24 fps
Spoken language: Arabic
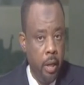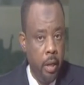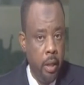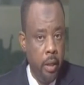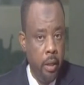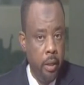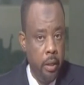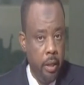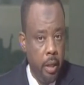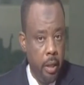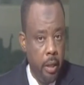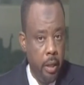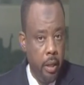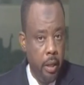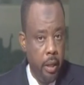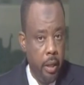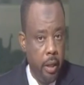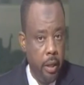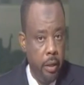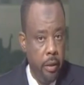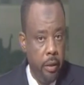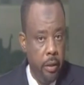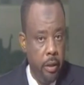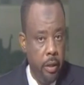حيال
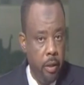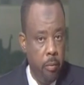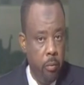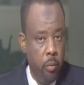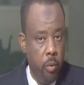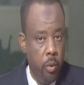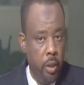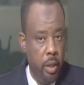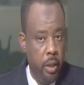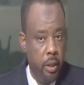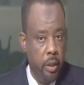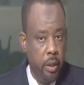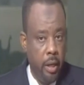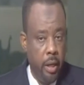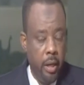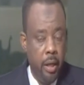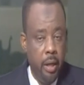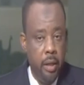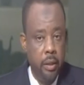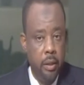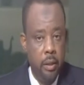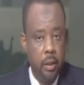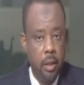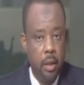الأكاذيب
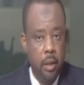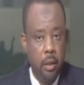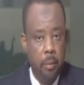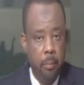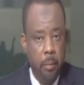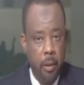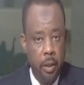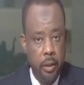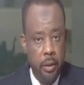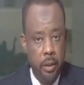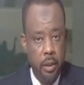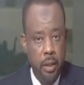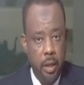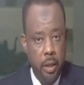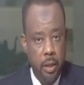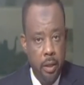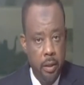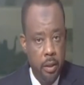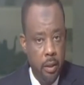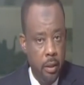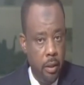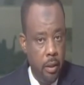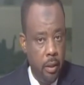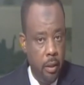والإدعاءات الباطلة
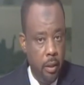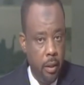التي